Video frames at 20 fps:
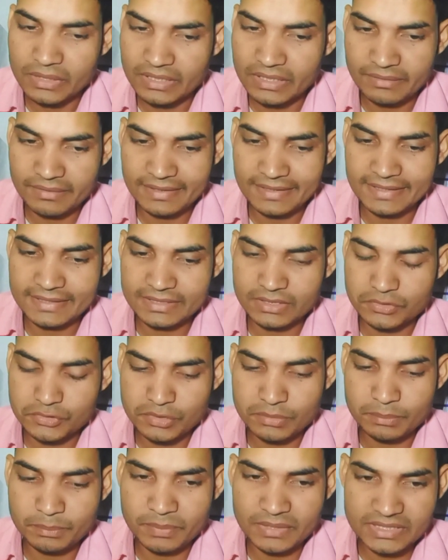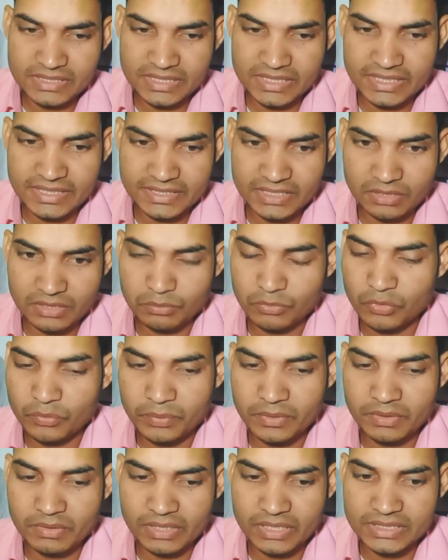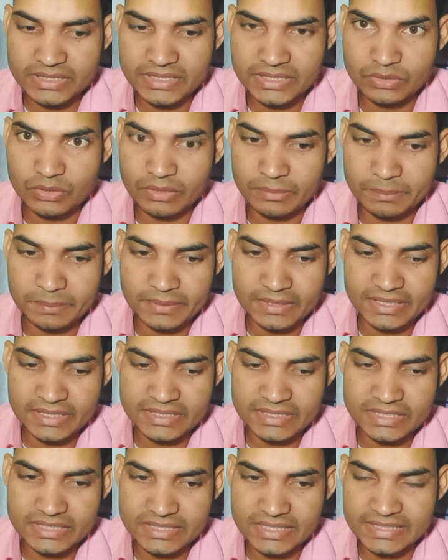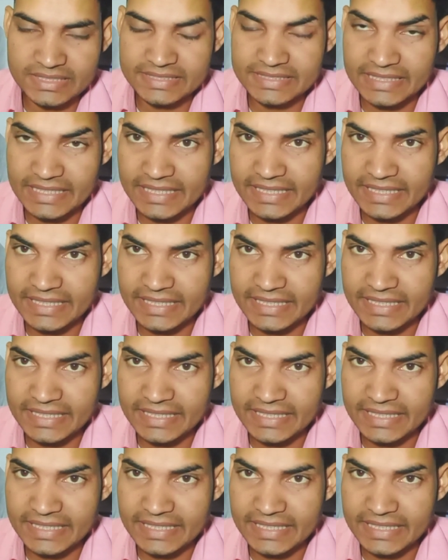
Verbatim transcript: मिलने वाला है तो सिंपल सा एयरटेल मूवी वाला जो एप्लीकेशन सर्च